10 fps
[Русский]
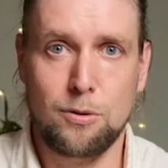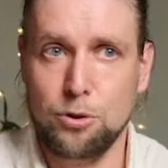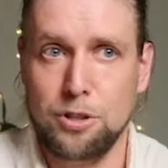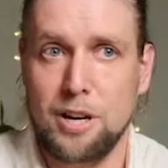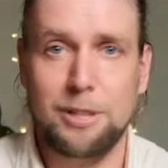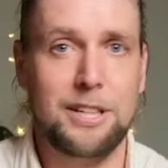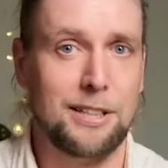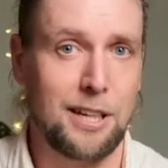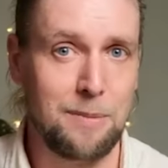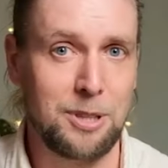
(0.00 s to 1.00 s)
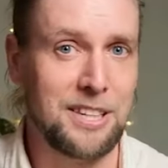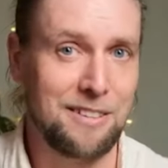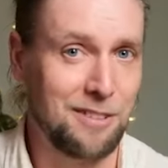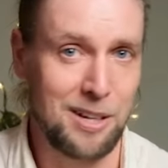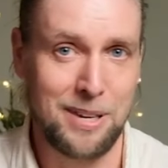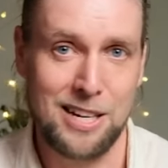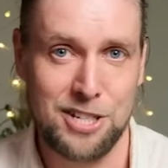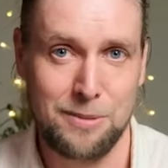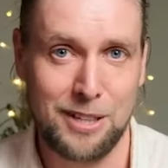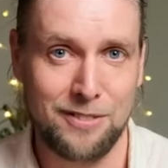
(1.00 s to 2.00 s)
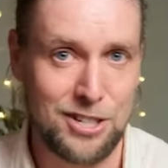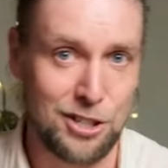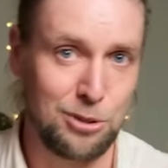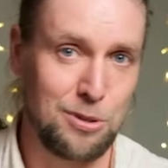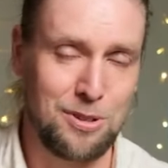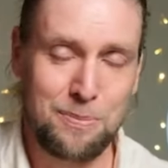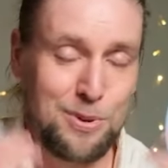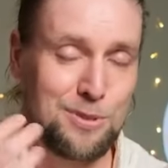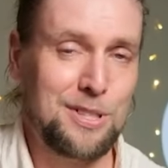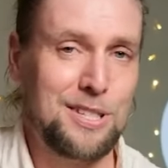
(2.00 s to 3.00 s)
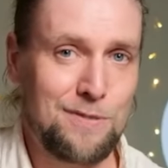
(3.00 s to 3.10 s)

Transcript: он не обладает какими-то навыками, отличными от ваших, то есть он пользуется